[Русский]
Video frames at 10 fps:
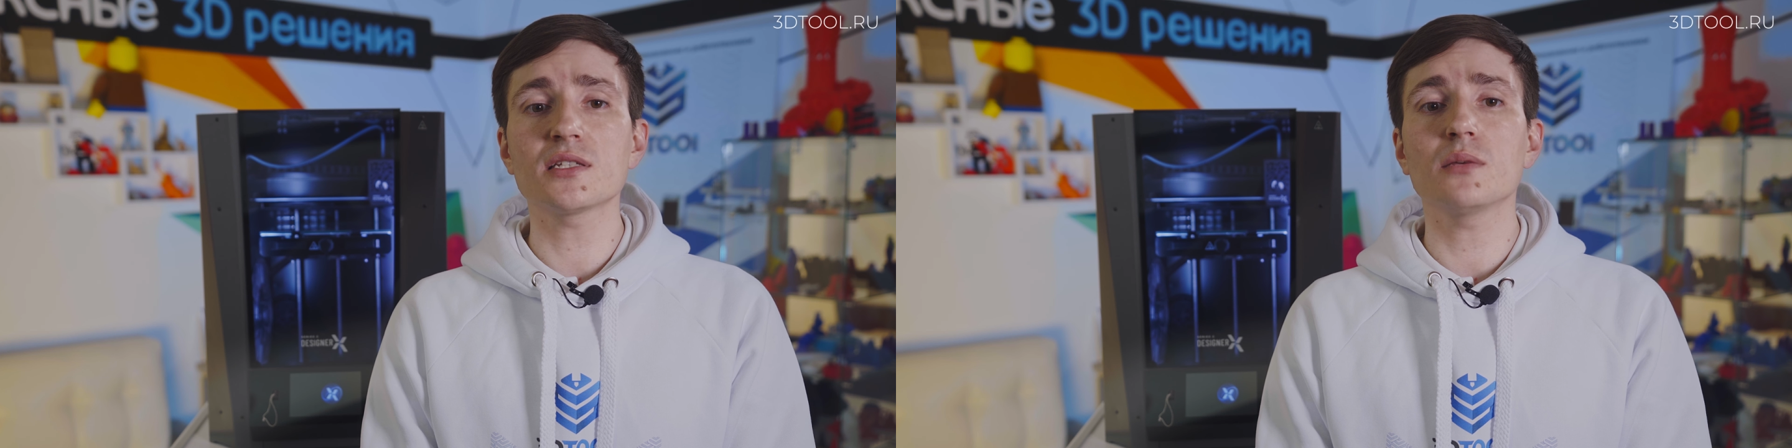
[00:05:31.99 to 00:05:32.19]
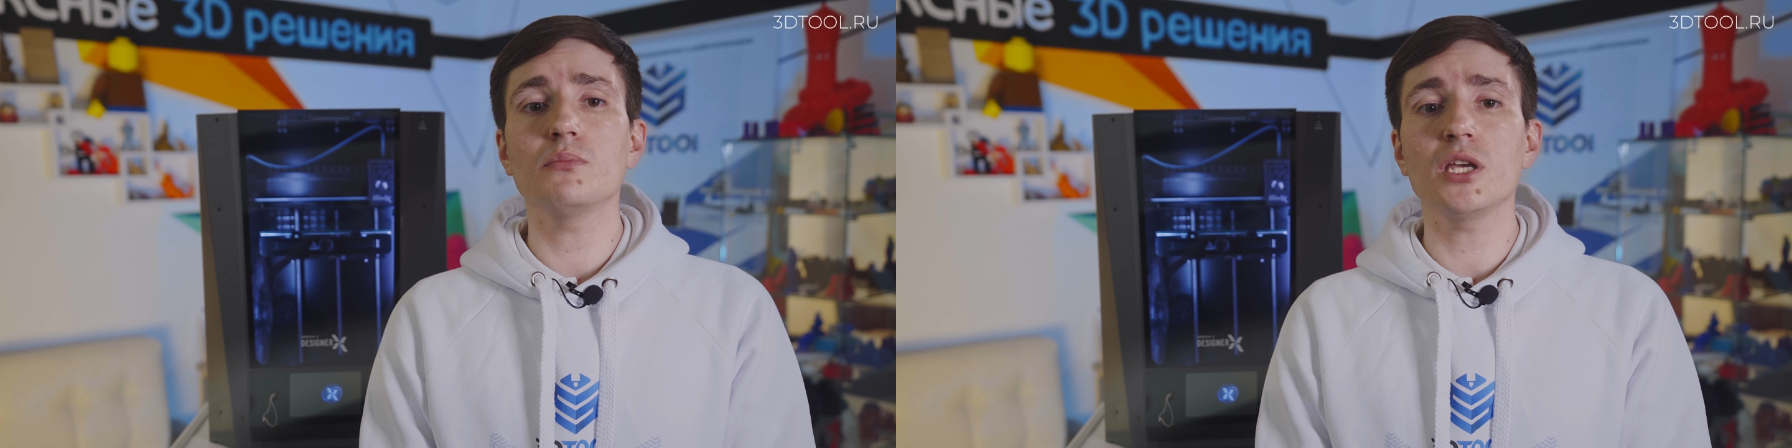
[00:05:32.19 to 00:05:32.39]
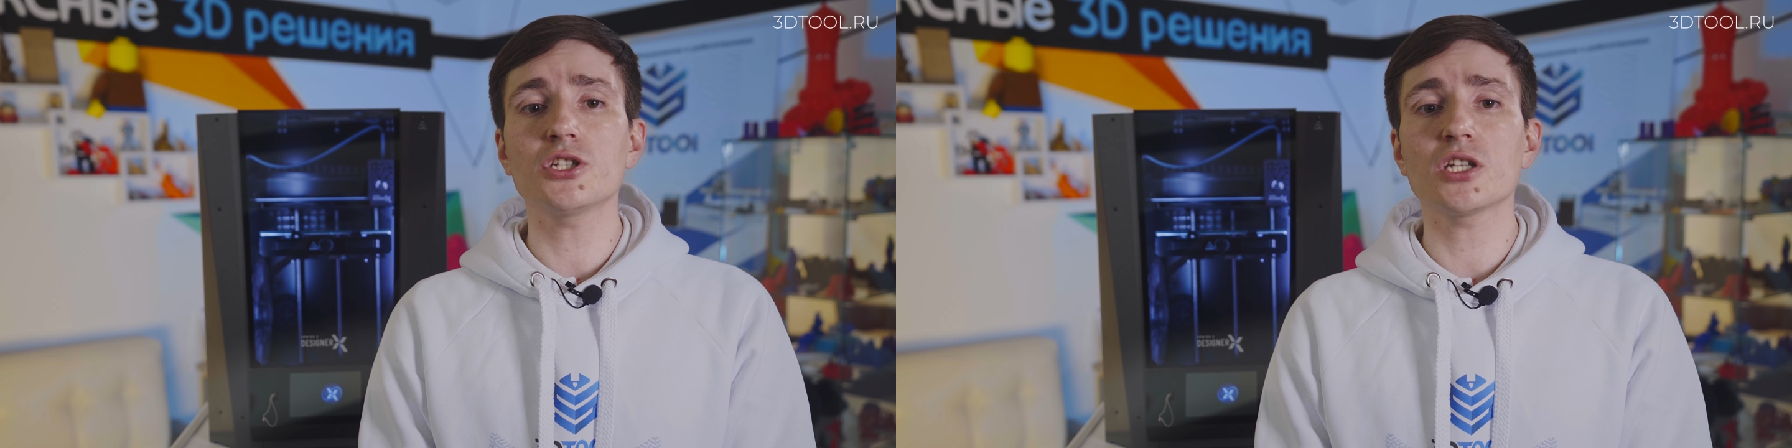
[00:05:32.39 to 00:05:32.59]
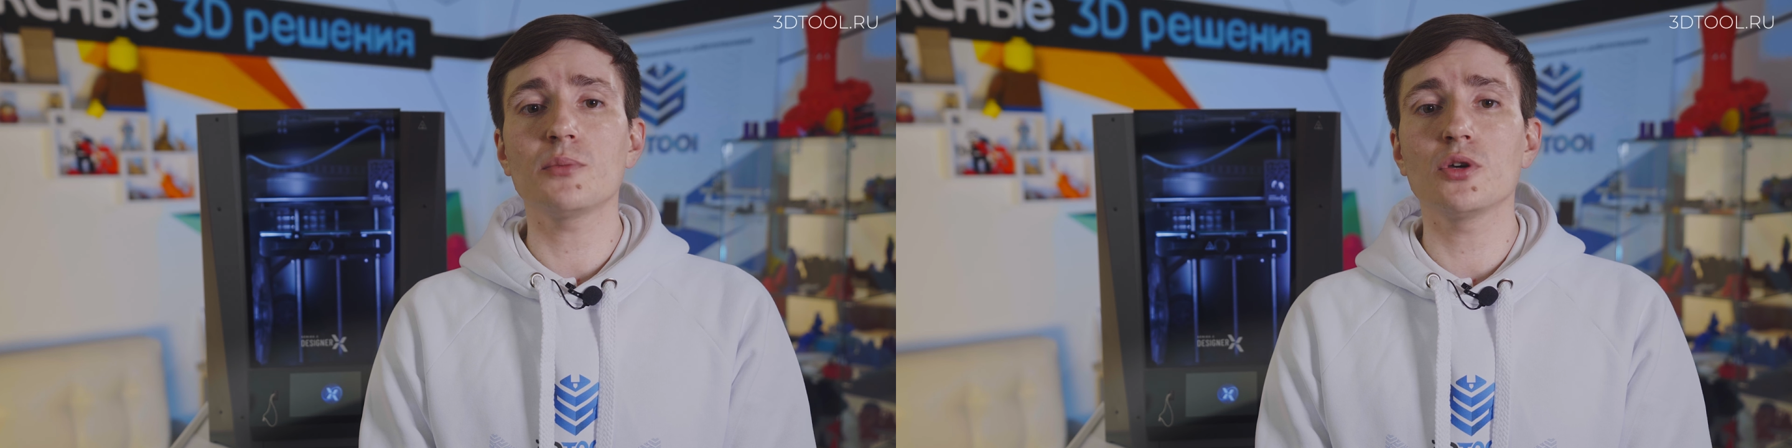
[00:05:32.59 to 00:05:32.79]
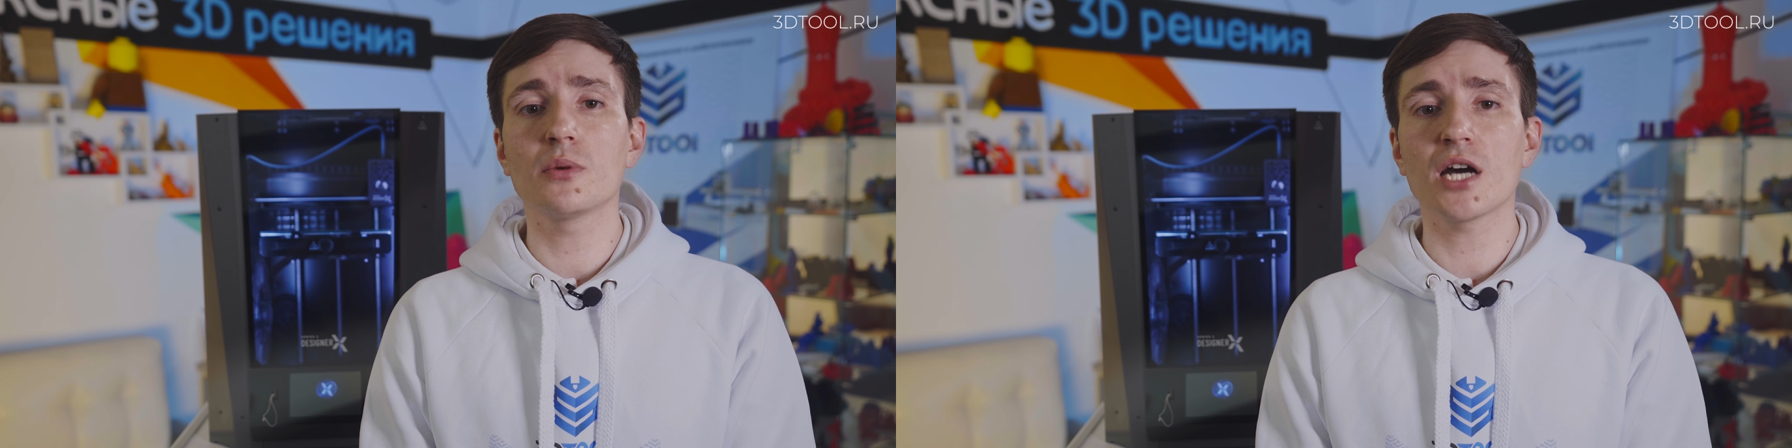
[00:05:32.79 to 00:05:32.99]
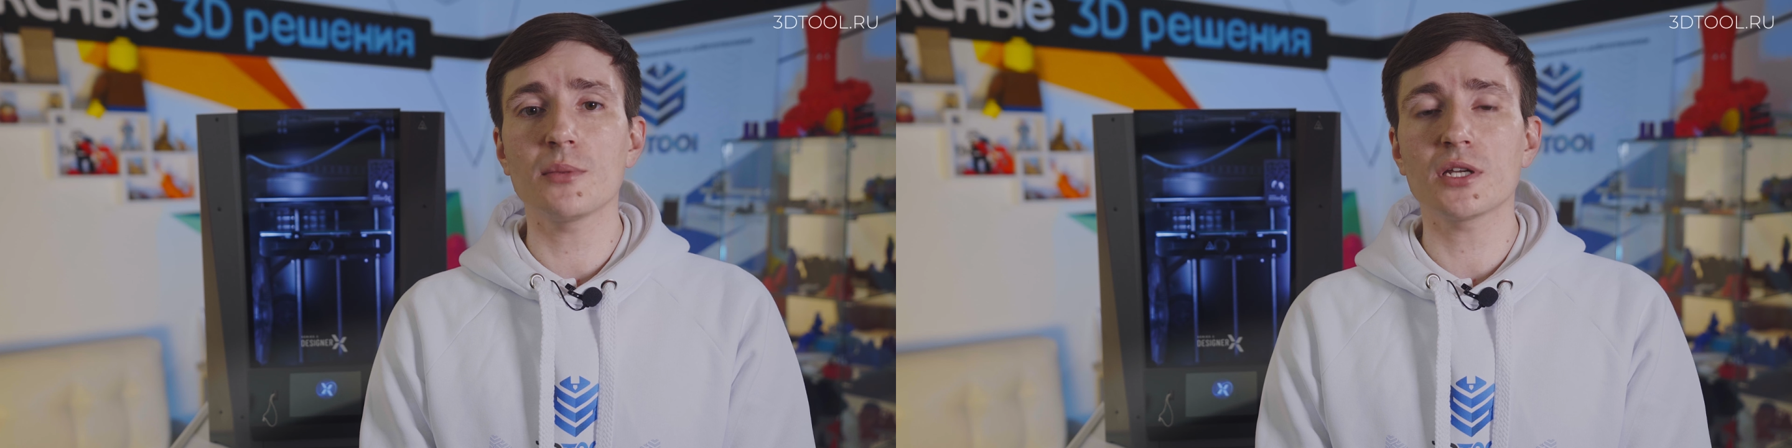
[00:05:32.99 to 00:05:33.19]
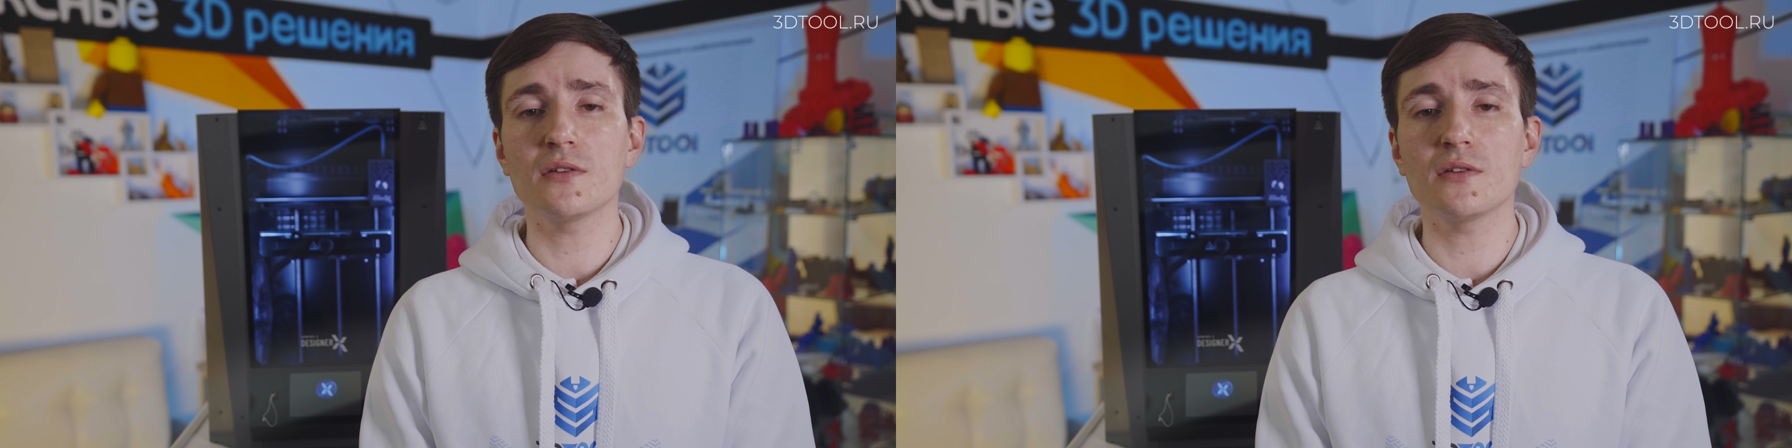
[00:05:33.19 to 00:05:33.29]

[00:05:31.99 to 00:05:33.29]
тем меньше объем камеры